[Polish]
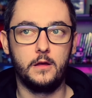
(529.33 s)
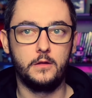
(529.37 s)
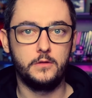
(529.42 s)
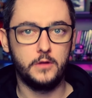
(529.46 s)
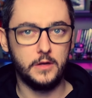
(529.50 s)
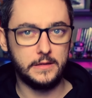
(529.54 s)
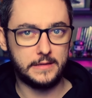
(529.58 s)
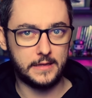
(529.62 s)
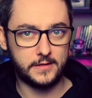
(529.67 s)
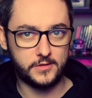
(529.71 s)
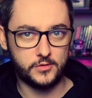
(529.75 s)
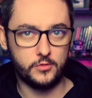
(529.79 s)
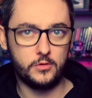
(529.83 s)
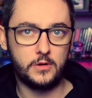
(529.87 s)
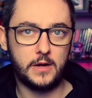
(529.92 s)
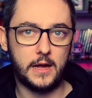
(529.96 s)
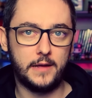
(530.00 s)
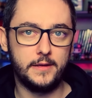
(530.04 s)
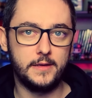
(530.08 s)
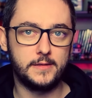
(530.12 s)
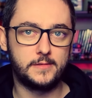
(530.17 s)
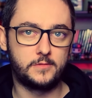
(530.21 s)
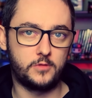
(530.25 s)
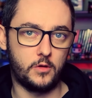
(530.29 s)
No i ta
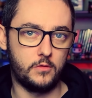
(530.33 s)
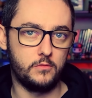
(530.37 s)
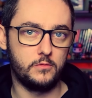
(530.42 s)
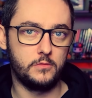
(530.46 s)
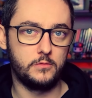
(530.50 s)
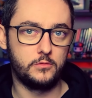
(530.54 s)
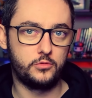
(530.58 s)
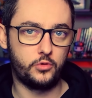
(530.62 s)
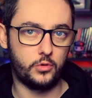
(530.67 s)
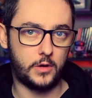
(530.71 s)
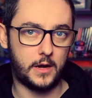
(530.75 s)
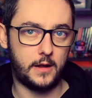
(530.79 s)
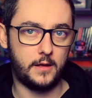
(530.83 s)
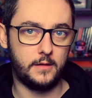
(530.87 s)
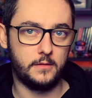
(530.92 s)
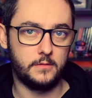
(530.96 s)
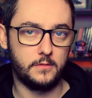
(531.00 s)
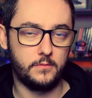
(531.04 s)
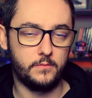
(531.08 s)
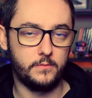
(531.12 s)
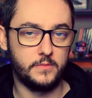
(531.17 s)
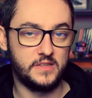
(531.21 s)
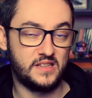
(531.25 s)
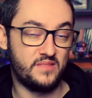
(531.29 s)
córka jest tą,
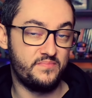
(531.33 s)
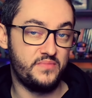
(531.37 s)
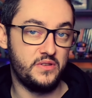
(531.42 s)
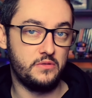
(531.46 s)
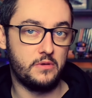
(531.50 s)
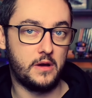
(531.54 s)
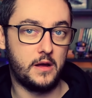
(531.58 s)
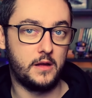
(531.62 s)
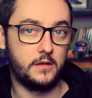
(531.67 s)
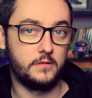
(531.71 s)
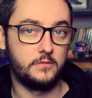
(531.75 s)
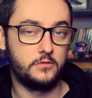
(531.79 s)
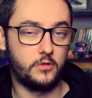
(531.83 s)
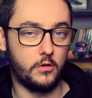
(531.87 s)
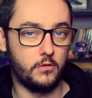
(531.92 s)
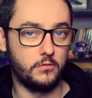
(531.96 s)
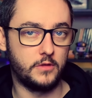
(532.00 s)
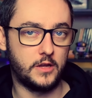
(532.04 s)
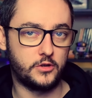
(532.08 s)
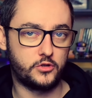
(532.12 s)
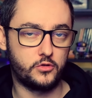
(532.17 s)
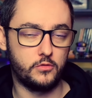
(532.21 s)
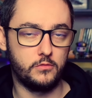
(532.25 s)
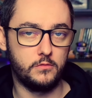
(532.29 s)
która zabiła tą
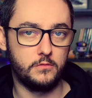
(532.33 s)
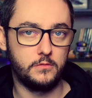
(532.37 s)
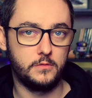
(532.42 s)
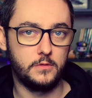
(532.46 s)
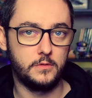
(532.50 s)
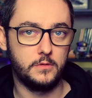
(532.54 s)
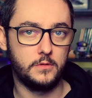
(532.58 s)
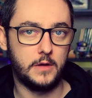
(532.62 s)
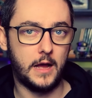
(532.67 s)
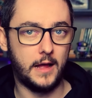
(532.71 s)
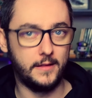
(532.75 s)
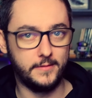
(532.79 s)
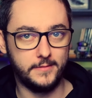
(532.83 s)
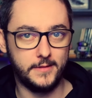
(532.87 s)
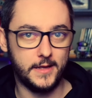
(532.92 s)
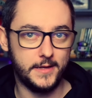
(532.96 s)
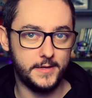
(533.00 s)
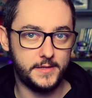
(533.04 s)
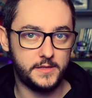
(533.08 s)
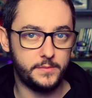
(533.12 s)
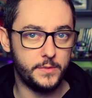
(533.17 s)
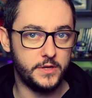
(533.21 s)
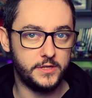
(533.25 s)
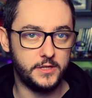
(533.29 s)
naszą Annę
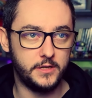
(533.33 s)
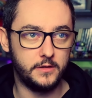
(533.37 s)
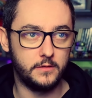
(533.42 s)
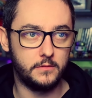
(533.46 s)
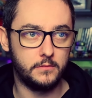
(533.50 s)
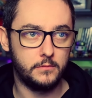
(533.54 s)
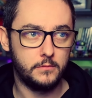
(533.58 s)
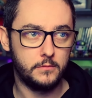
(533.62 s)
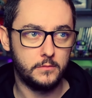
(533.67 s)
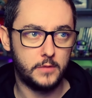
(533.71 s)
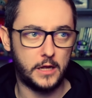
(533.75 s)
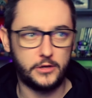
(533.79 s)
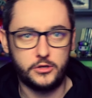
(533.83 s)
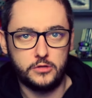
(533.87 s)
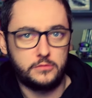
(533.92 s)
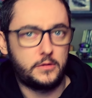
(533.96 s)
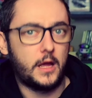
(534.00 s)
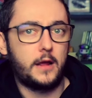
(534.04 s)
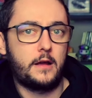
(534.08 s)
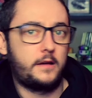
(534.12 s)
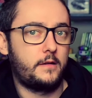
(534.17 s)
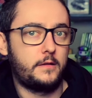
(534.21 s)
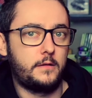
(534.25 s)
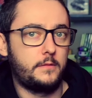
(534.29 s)
i missing. Znaczy
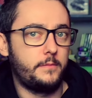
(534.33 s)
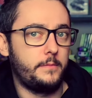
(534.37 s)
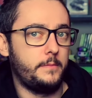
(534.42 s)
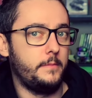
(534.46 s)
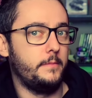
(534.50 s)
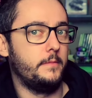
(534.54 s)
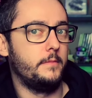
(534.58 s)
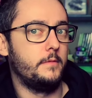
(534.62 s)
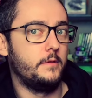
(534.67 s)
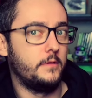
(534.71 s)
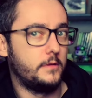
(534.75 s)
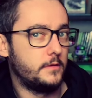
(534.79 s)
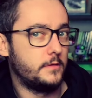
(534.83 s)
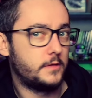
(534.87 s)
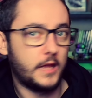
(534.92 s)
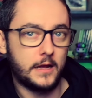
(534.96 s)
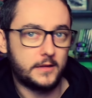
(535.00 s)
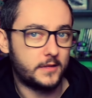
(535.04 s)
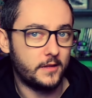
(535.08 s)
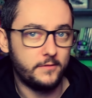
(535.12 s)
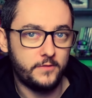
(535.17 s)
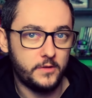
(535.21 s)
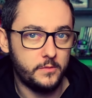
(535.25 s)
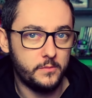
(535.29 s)
tak, tak
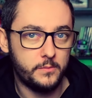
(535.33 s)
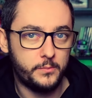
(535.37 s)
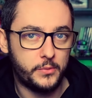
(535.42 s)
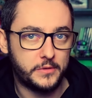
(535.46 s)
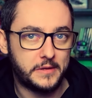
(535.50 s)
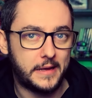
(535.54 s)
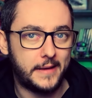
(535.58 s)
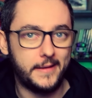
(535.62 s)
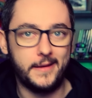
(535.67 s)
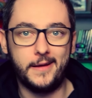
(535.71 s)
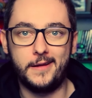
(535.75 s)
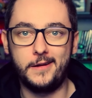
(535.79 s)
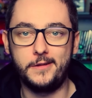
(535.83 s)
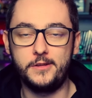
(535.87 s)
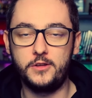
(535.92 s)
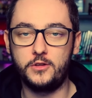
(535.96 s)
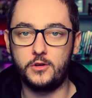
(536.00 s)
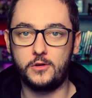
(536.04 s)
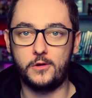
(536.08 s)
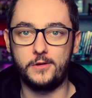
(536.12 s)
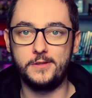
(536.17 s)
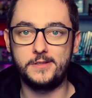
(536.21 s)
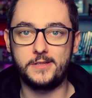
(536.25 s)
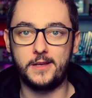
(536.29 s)
ten film podaje, ale nie do
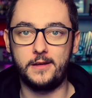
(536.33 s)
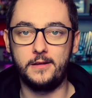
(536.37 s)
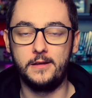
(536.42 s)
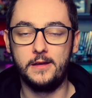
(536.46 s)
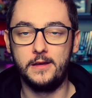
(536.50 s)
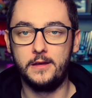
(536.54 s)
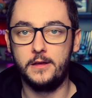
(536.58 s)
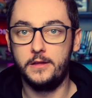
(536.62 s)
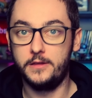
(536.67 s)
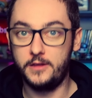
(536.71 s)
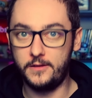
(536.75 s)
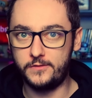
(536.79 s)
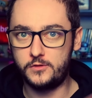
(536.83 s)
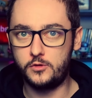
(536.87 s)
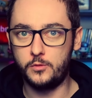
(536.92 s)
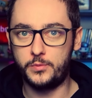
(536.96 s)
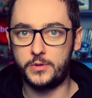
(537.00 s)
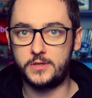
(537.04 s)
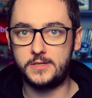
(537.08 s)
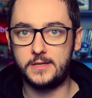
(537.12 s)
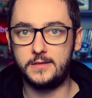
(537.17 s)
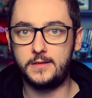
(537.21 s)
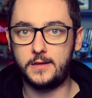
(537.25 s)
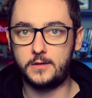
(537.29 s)
końca, nie w
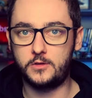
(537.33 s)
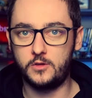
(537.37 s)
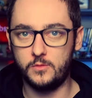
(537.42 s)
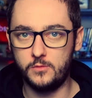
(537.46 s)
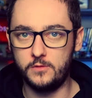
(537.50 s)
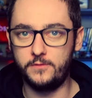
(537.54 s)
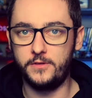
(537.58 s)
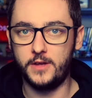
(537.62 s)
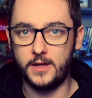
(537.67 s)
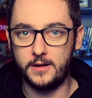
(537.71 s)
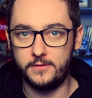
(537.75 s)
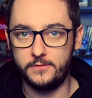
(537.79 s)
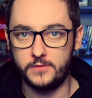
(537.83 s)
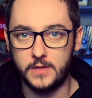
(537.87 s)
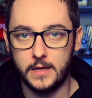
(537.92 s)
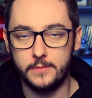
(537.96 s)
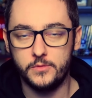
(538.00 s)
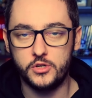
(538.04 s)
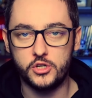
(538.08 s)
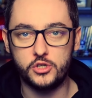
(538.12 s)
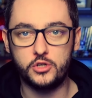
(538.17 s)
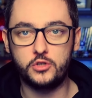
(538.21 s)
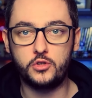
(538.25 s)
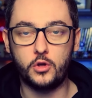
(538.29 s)
100% to mówi, ale wydaje mi
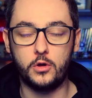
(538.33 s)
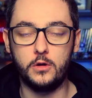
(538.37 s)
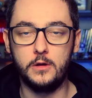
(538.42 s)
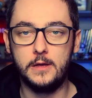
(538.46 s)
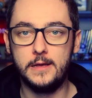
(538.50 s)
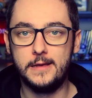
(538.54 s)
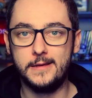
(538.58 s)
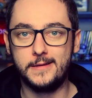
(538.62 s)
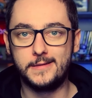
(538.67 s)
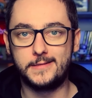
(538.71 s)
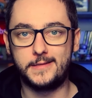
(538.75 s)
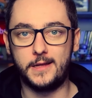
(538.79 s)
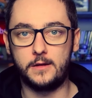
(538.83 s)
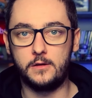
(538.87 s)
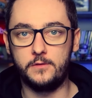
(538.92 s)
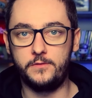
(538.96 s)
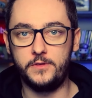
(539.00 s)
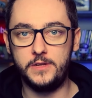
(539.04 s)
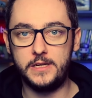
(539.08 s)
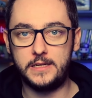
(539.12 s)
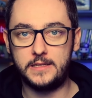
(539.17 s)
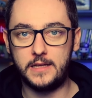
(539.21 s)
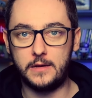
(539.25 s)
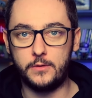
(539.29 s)
się, że to z tego
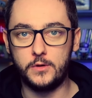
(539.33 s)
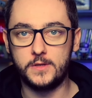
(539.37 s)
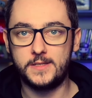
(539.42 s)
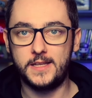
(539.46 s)
wyniknęło.